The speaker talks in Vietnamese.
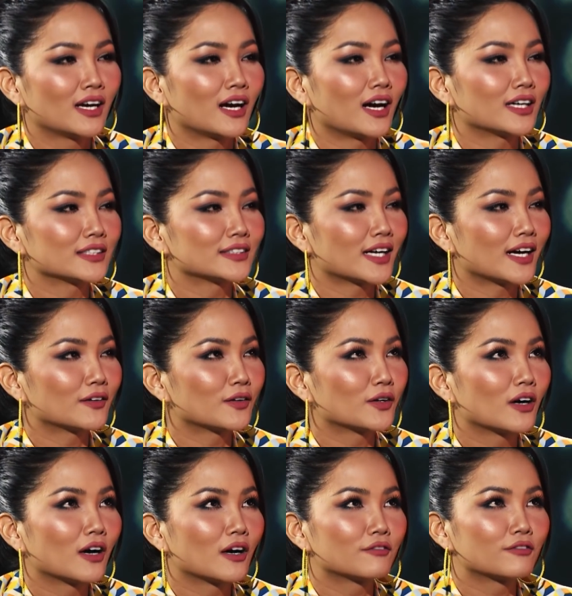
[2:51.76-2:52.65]
À, dạ
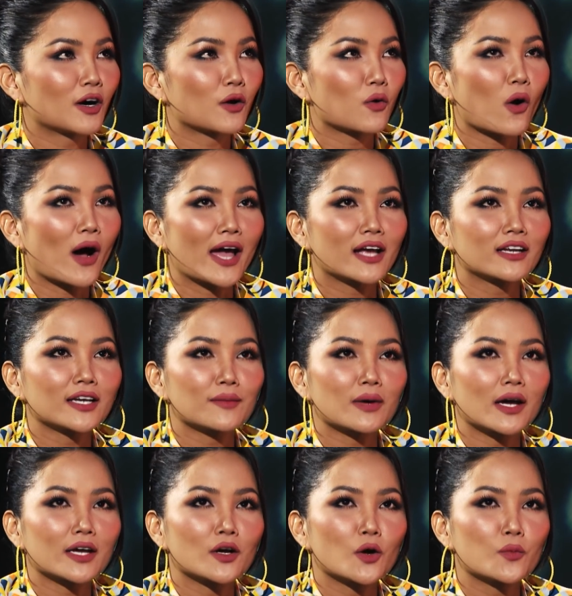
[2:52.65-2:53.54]
ờ, vào khoảng
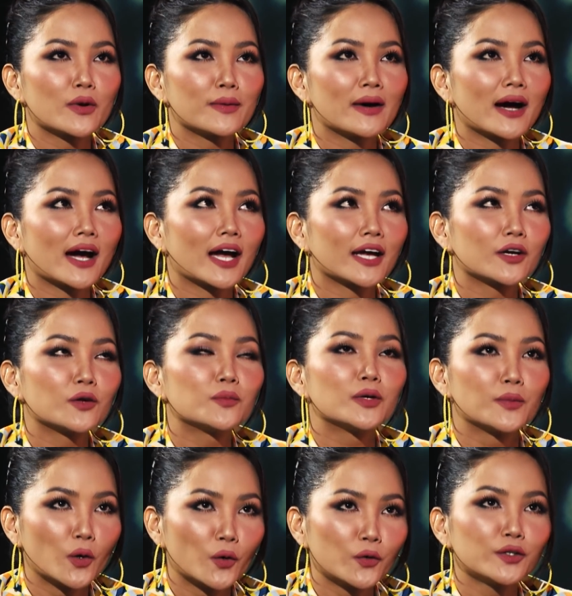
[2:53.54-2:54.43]
năm 2013
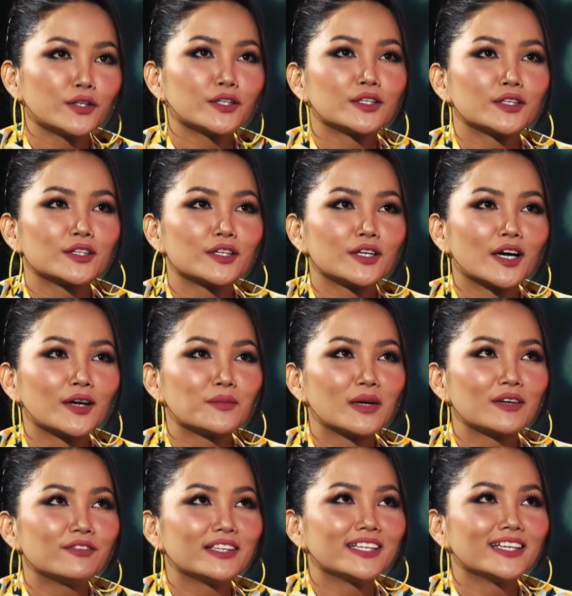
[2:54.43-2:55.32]
2014 à,
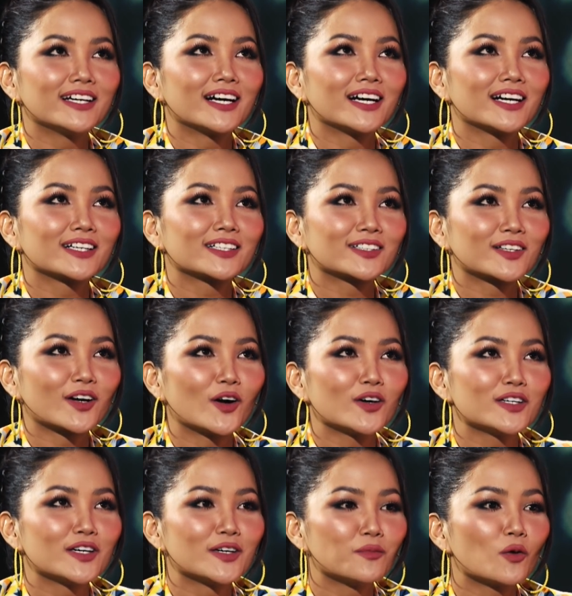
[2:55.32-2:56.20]
bởi vì uh, có
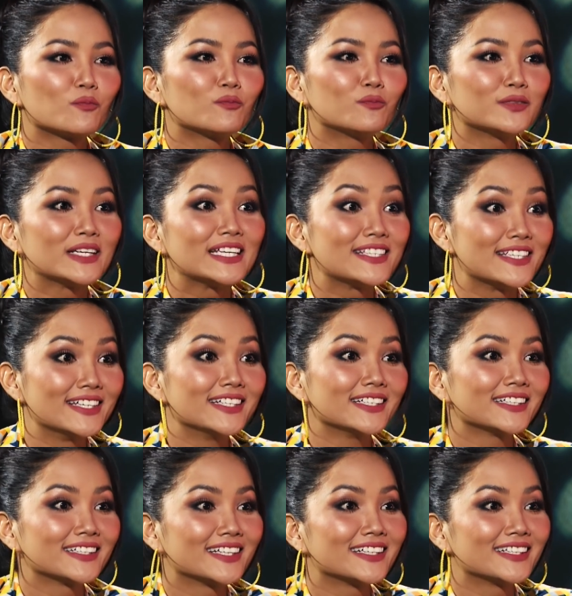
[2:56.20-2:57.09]
Sao? người book đi
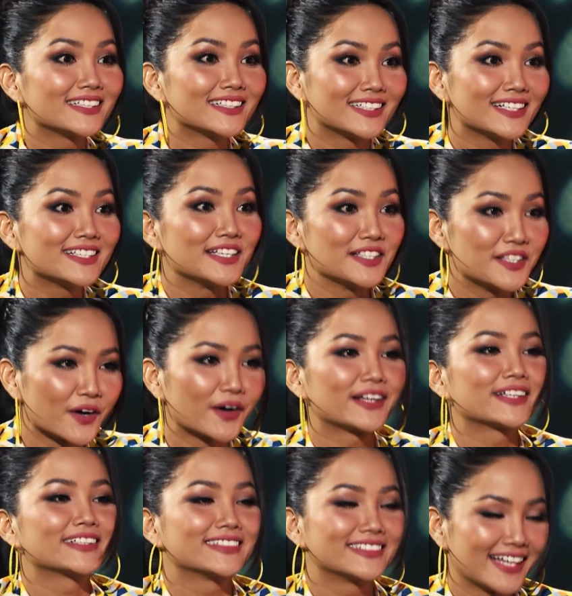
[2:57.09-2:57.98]
diễn à có người đi gọi
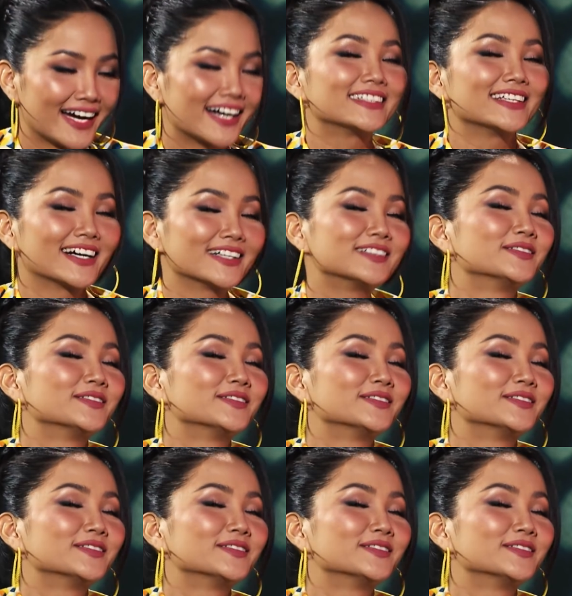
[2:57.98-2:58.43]
diễn. đi diễn là đi dạ, thôi dạ.